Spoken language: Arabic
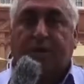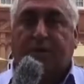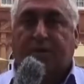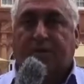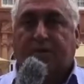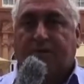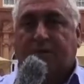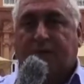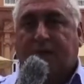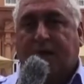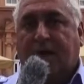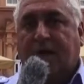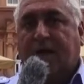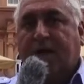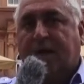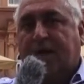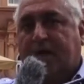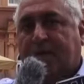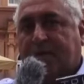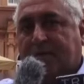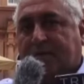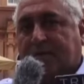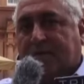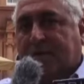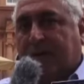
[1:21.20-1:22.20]

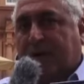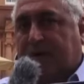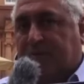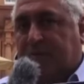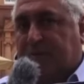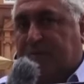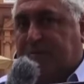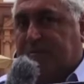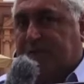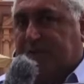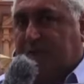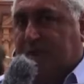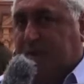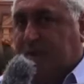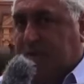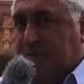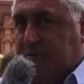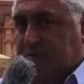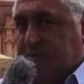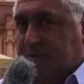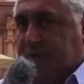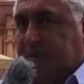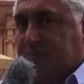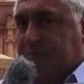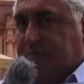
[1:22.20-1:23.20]
جودا كتاود مدعان
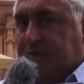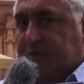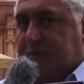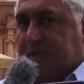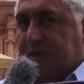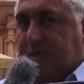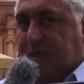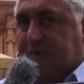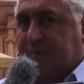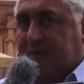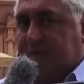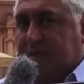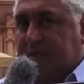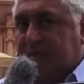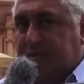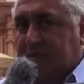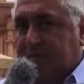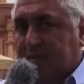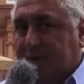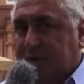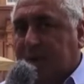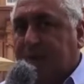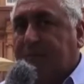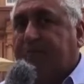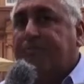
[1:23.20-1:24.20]
وتد بودا
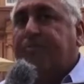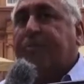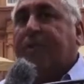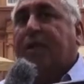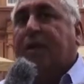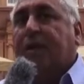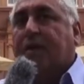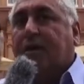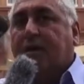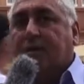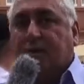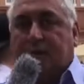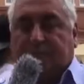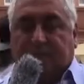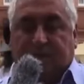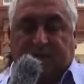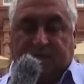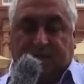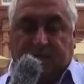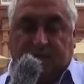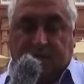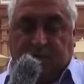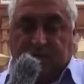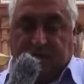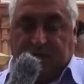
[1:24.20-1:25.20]
عمديتا
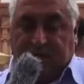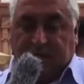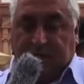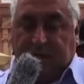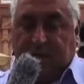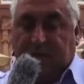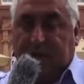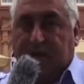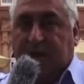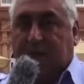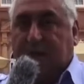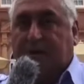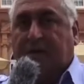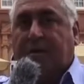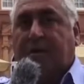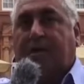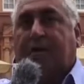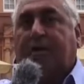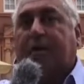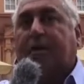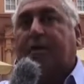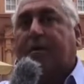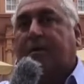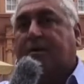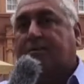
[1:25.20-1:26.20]
مدخورة
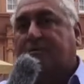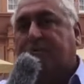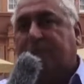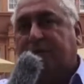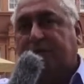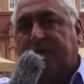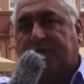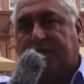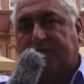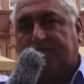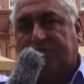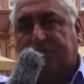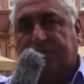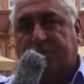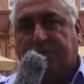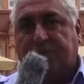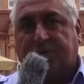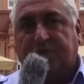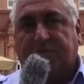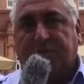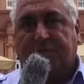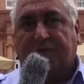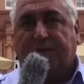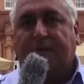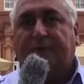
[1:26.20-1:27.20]
لبودا
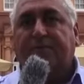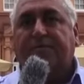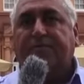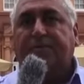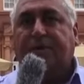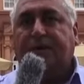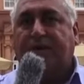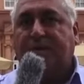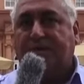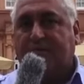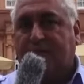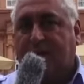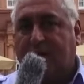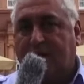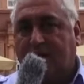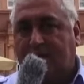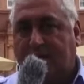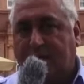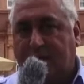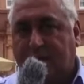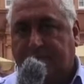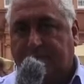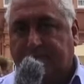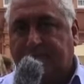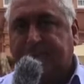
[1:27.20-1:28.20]
ستورتا قد
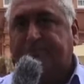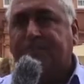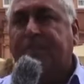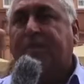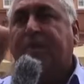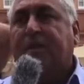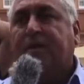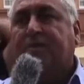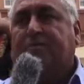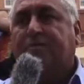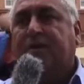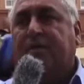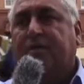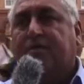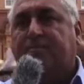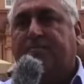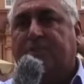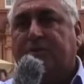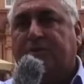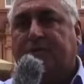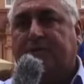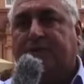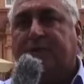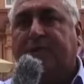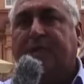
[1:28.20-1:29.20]
آها مت
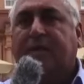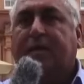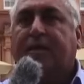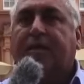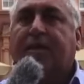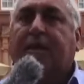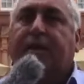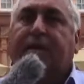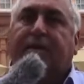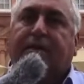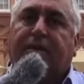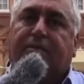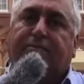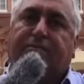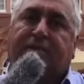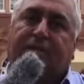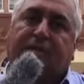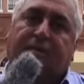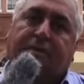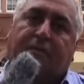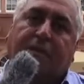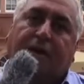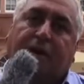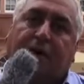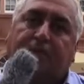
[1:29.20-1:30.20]
مدخري أي
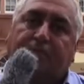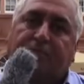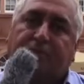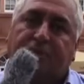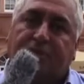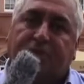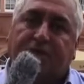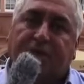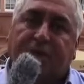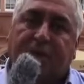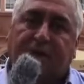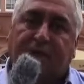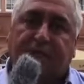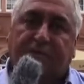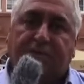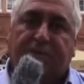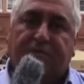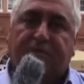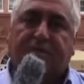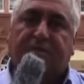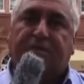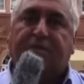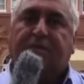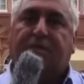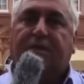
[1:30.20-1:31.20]
عمديتا بشتايلا
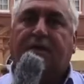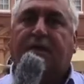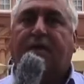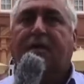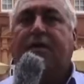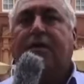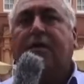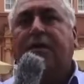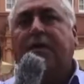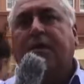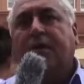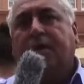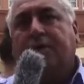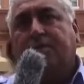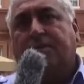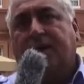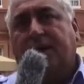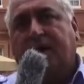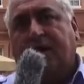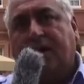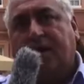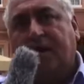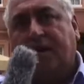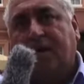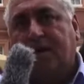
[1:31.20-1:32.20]
شت استا
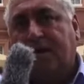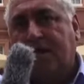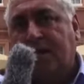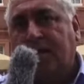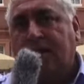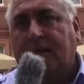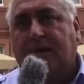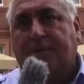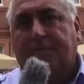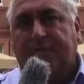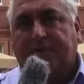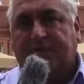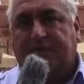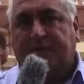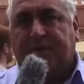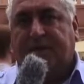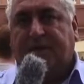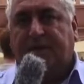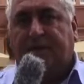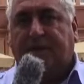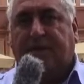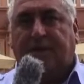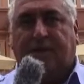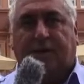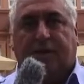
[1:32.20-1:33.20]
بآها
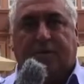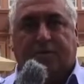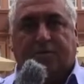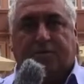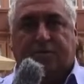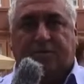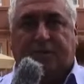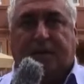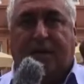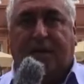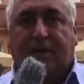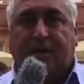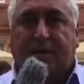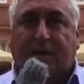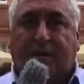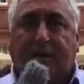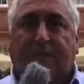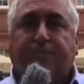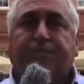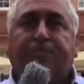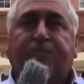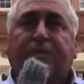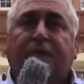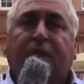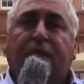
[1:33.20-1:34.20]
أميرا آتورايا
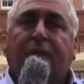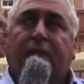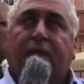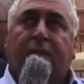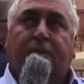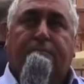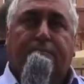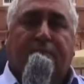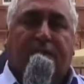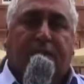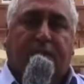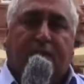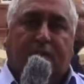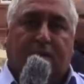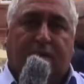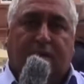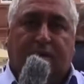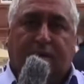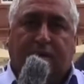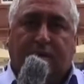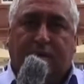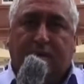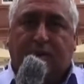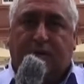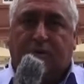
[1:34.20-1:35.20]
من
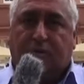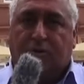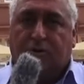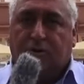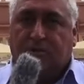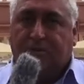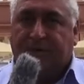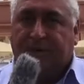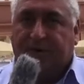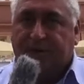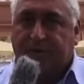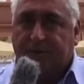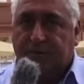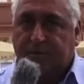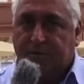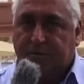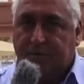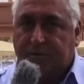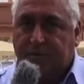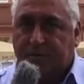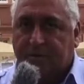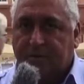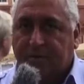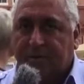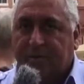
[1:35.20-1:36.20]
آه
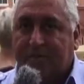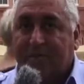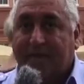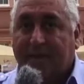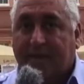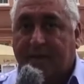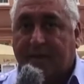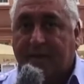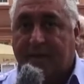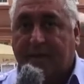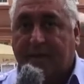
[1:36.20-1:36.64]
قربايوث تري